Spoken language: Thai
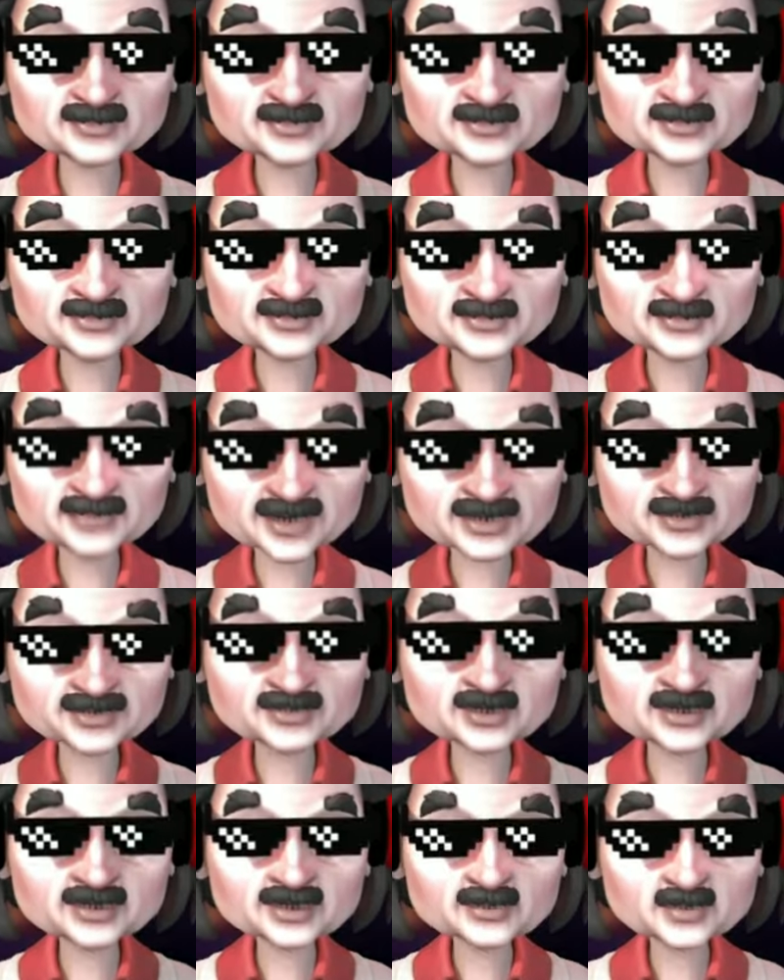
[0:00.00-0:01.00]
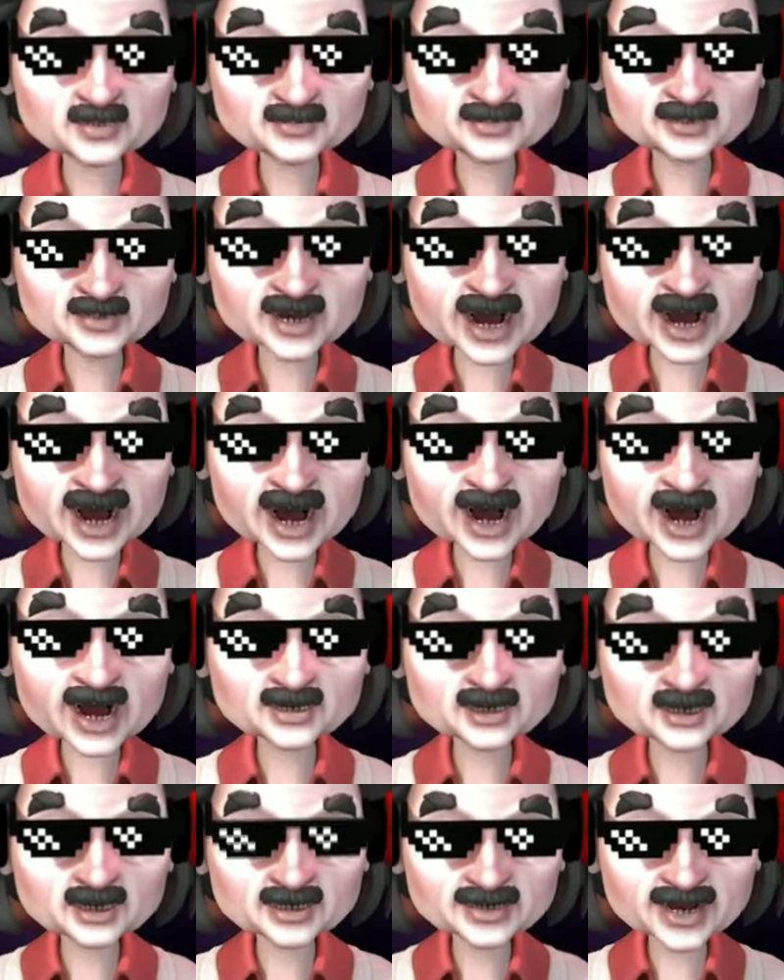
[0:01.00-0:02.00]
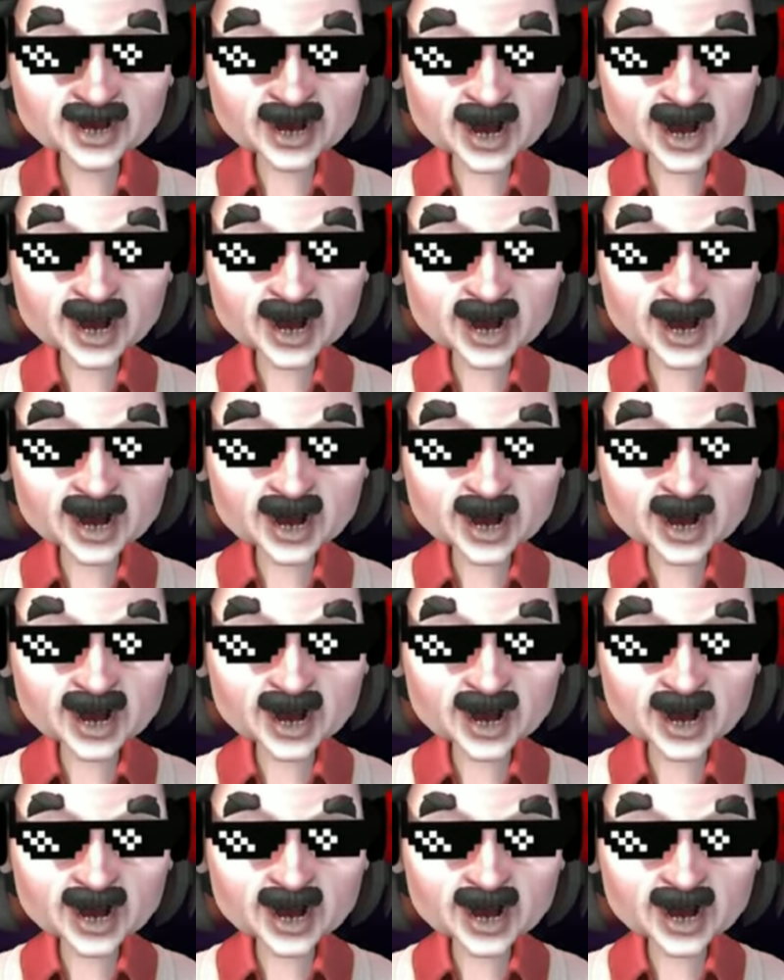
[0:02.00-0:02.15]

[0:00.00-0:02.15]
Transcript: แต่เดี๋ยวต้องดูก่อนว่าค่า